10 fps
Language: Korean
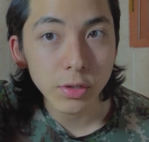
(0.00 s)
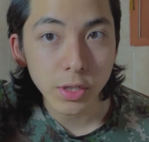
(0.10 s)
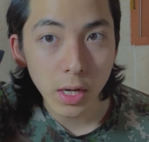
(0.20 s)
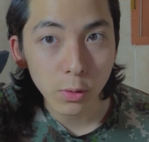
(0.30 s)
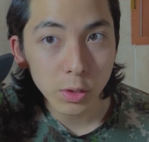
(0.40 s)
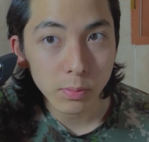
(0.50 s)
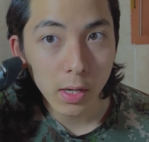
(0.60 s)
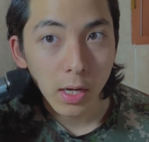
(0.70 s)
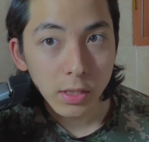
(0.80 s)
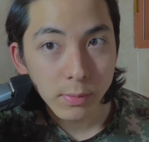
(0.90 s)
길어지게 하고
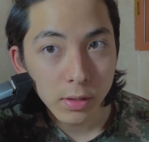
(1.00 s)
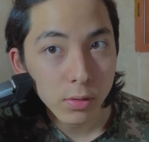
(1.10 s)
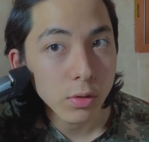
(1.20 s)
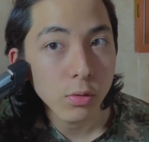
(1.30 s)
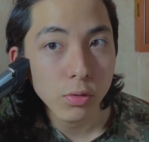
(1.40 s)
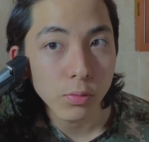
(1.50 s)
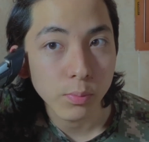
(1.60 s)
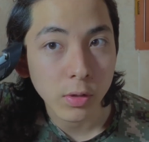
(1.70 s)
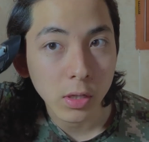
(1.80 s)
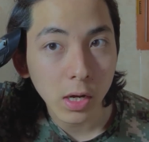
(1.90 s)
싶다 하시면 이것도
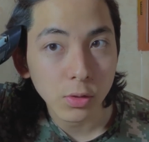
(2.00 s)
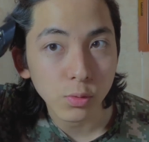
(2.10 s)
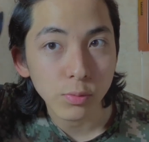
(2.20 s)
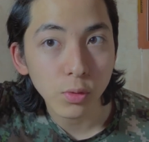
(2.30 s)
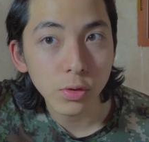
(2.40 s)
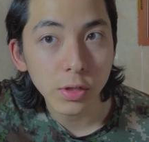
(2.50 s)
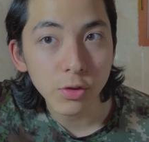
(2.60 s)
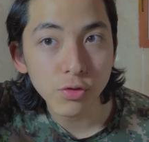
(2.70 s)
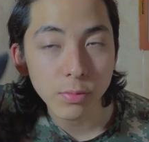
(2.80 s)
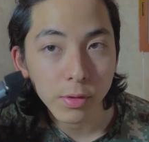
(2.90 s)
밀다가 좀 손을
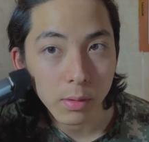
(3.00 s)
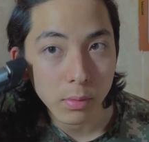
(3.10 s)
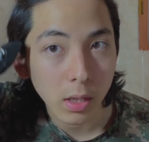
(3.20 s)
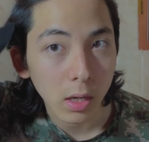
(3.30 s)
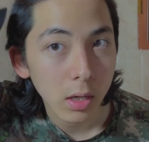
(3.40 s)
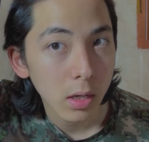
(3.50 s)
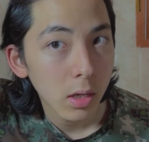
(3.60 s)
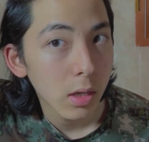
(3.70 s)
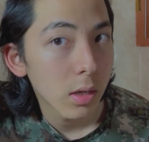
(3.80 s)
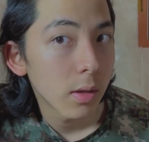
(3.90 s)
떼주시면 됩니다
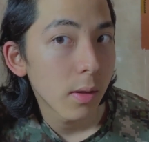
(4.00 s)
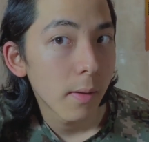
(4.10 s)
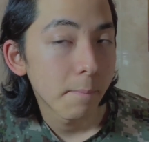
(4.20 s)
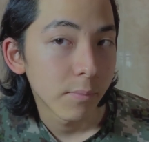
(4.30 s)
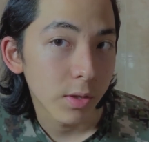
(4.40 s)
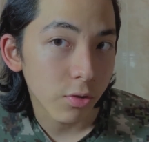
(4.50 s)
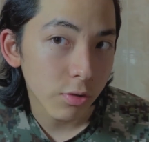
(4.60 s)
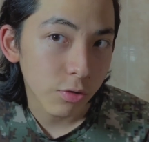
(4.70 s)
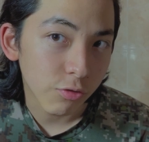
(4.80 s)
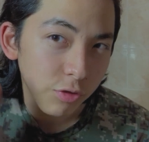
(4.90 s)
네,
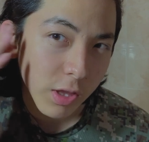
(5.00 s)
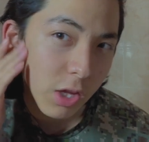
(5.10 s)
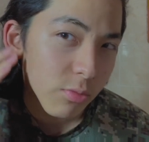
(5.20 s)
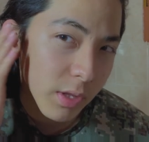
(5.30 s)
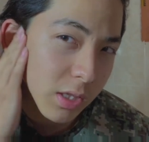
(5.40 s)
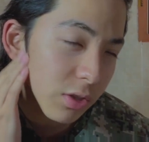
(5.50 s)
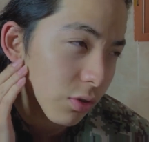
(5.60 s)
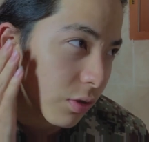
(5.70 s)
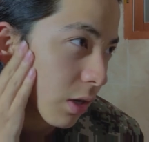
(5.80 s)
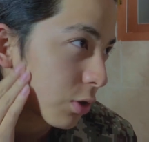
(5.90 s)
저는 구레나르만 일단
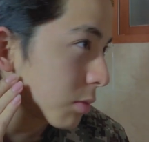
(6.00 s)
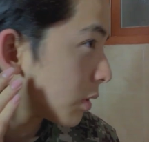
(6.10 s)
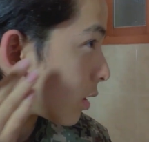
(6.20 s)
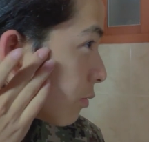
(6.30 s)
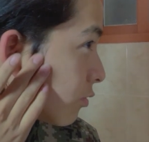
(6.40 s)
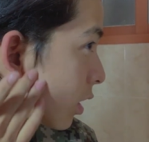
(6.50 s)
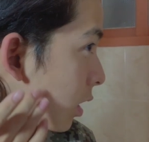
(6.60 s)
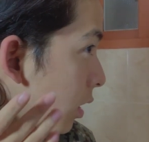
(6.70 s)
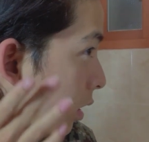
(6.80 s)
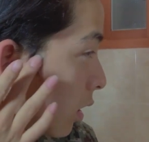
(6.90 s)
정리하고 싶기
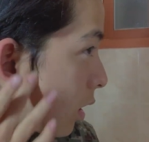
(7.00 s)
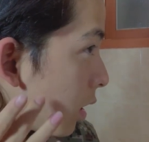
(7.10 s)
때문에